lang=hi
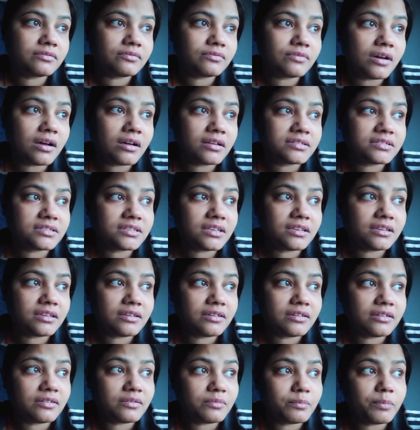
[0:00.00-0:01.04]
वहाँ
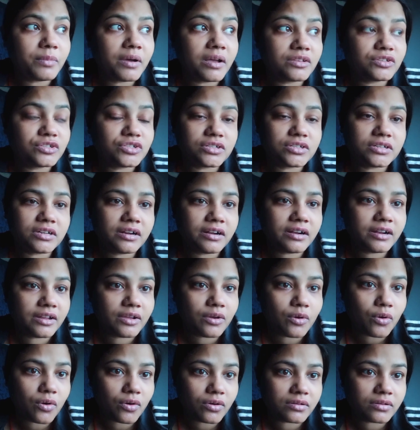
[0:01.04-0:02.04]
से पाँच छः घंटे